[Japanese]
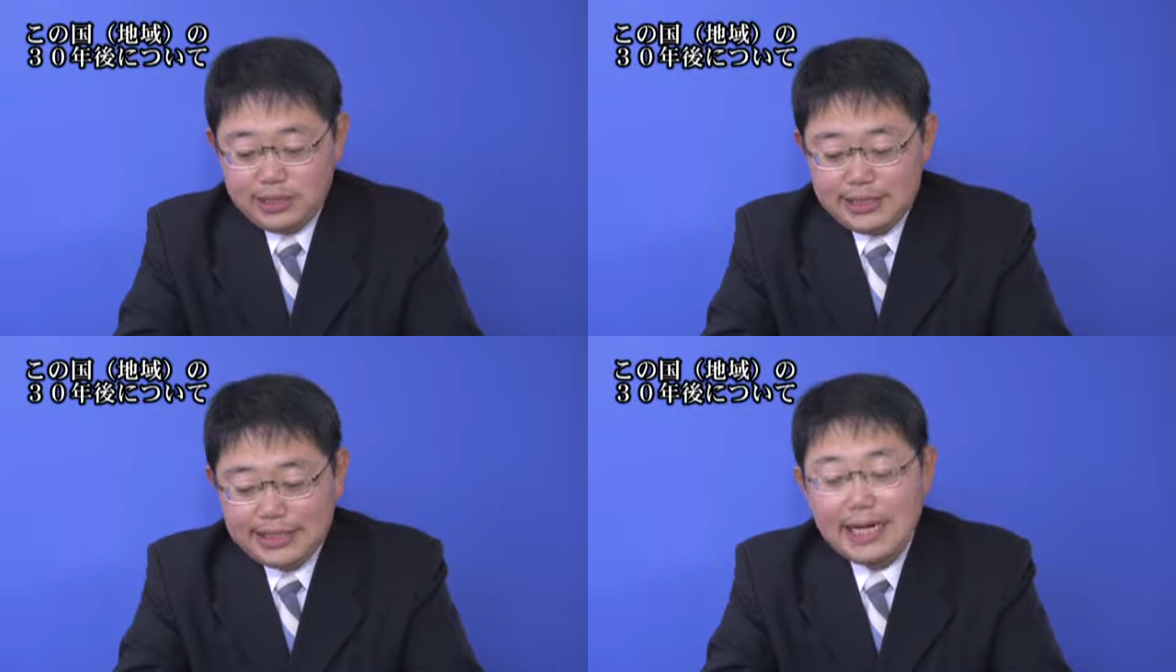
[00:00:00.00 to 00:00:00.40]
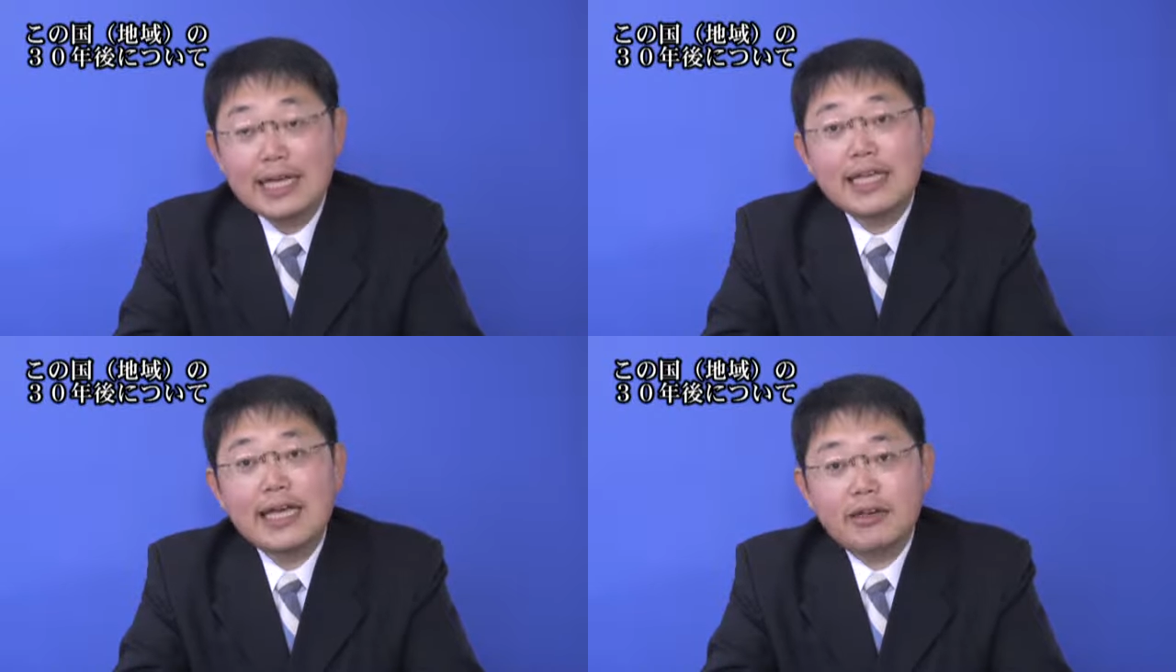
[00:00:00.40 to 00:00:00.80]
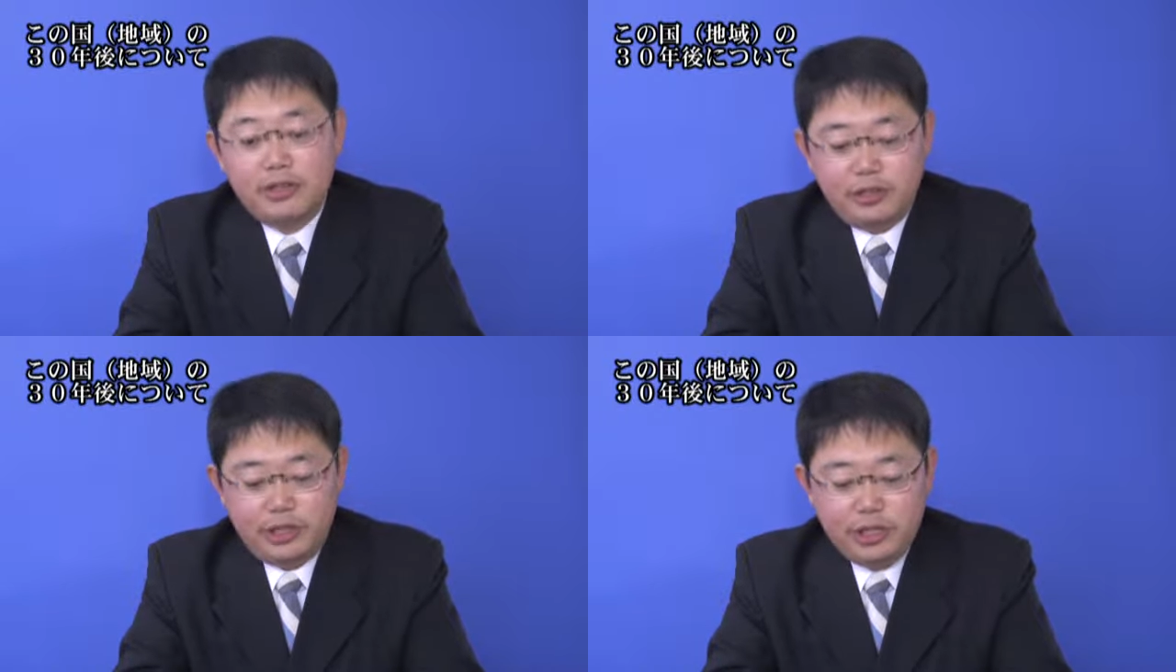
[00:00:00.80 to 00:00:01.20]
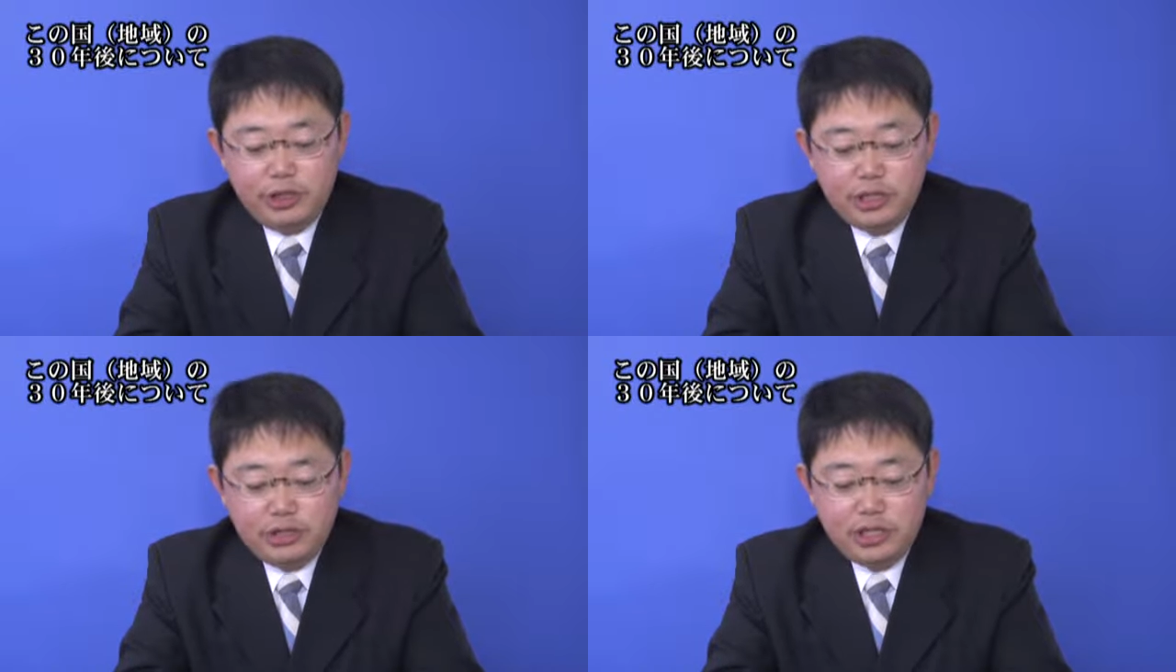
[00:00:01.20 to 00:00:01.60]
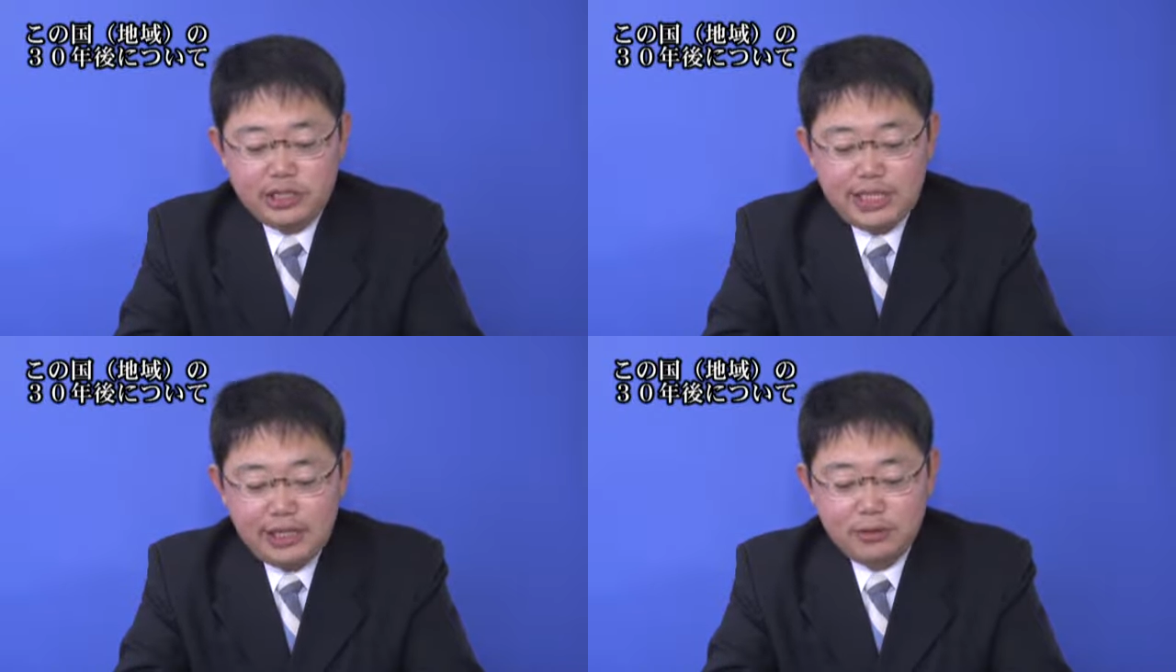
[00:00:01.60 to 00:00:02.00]
実感できる教育に
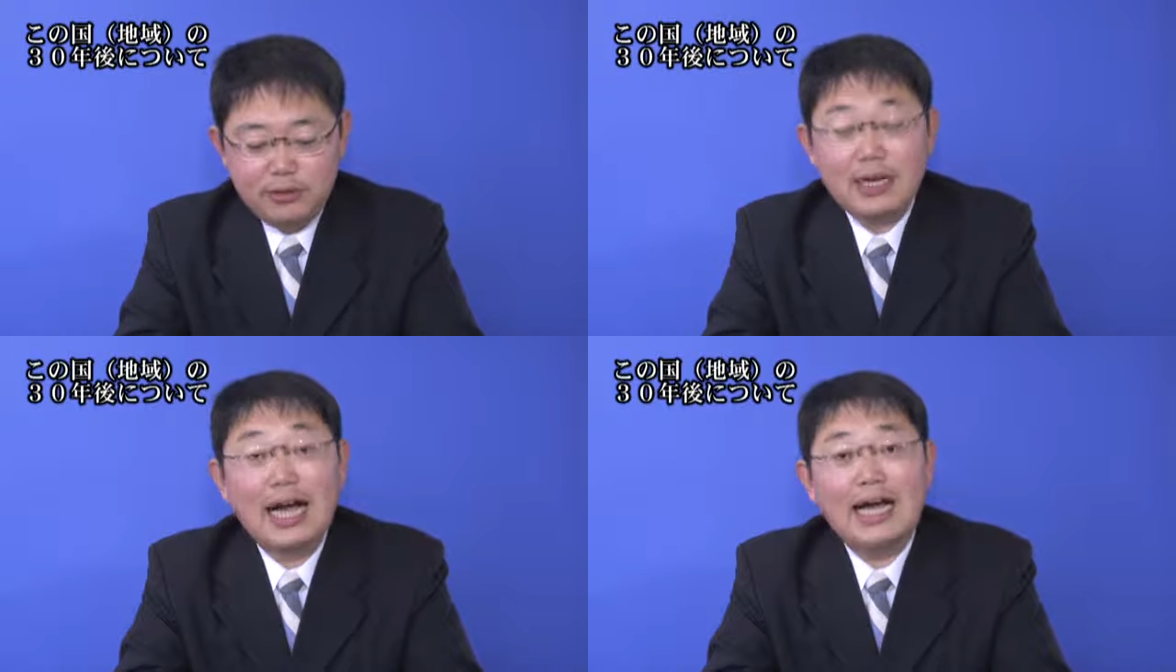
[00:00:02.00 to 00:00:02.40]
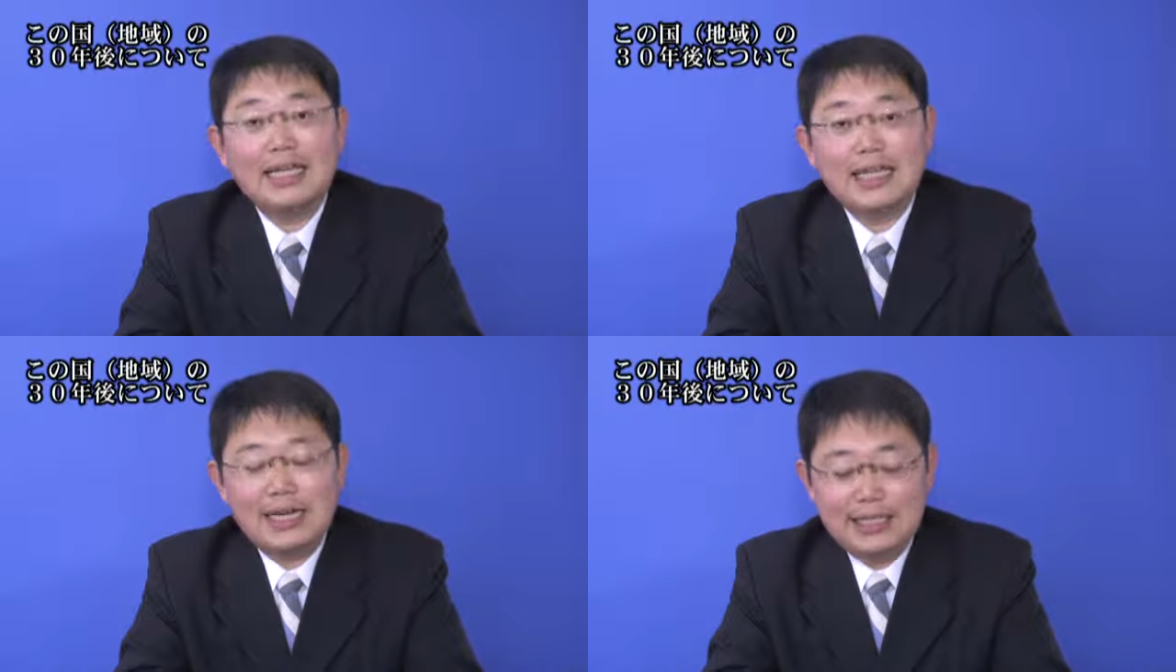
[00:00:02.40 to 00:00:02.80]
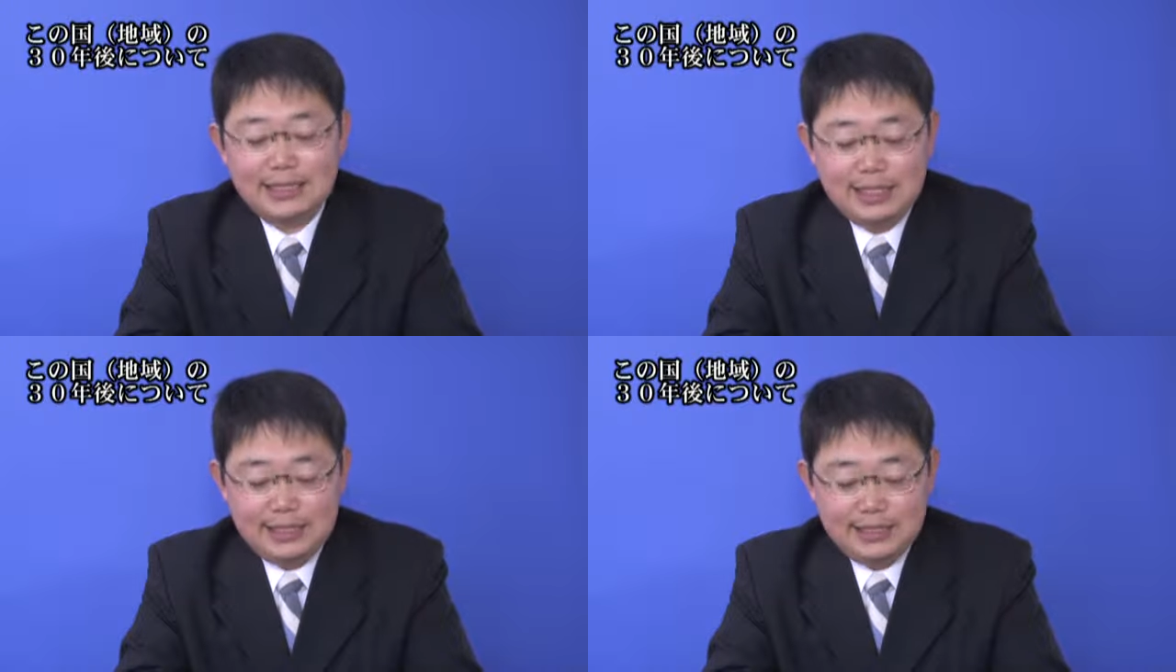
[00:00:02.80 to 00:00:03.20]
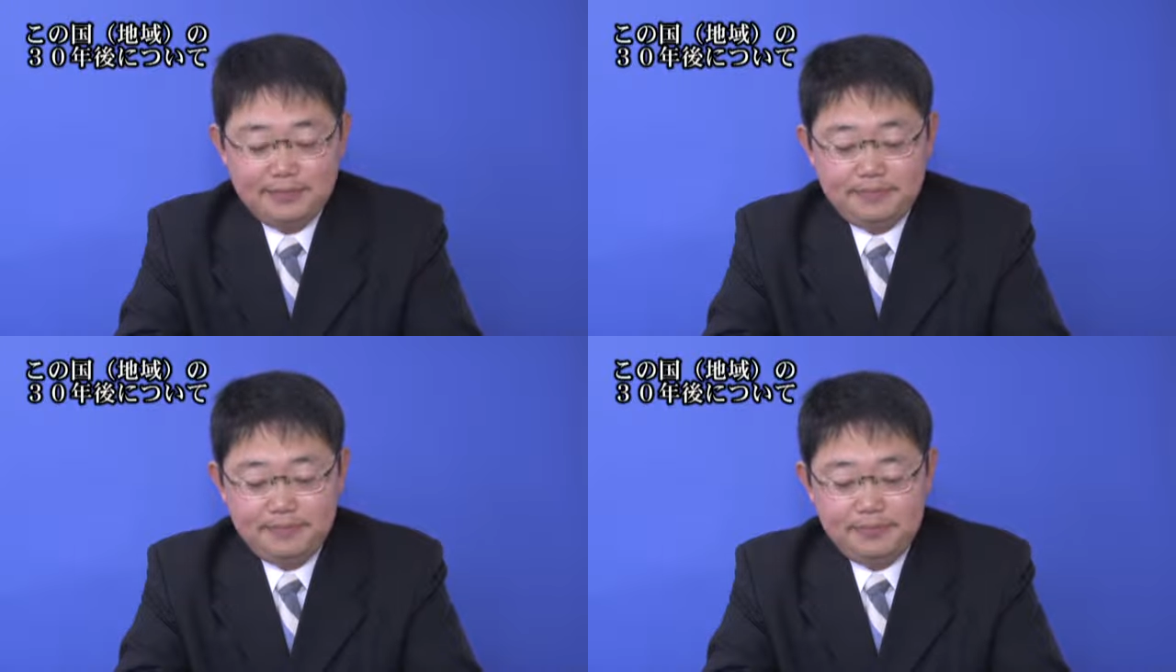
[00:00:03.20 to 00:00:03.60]
していくことが大切です。